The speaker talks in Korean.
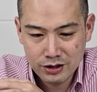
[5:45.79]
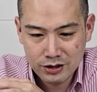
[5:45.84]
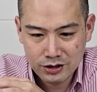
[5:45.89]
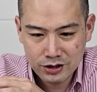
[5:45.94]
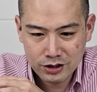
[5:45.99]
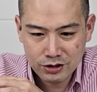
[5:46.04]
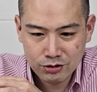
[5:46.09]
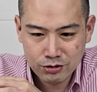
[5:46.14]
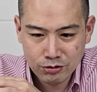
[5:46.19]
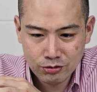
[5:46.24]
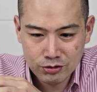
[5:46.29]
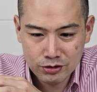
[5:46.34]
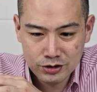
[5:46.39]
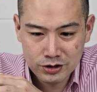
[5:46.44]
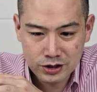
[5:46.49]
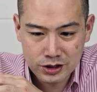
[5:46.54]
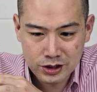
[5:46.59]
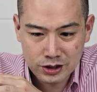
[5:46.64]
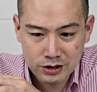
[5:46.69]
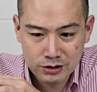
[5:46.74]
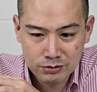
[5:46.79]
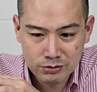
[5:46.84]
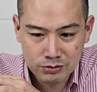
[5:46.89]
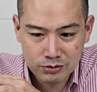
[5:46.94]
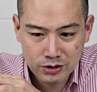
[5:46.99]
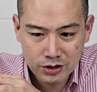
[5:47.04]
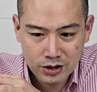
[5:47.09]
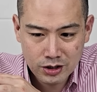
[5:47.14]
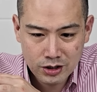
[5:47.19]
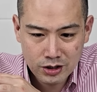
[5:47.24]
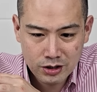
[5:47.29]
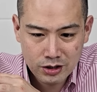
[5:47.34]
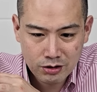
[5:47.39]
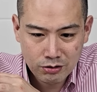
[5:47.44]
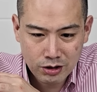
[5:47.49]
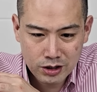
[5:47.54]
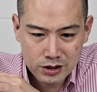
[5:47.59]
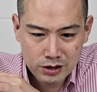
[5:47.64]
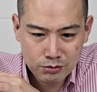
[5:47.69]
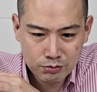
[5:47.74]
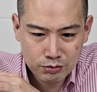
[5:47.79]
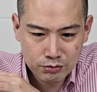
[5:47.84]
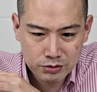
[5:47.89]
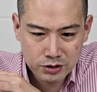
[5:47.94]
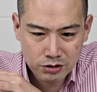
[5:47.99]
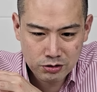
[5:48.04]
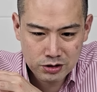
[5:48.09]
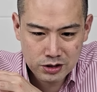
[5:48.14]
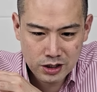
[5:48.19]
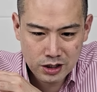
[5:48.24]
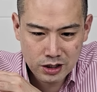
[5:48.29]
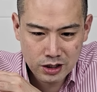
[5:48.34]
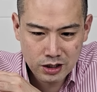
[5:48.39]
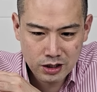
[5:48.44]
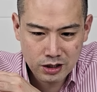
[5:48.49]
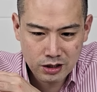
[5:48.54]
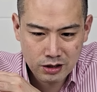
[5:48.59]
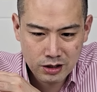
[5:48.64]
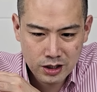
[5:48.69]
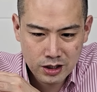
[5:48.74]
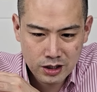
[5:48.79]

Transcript: 틱톡은 지금 화장품 성장이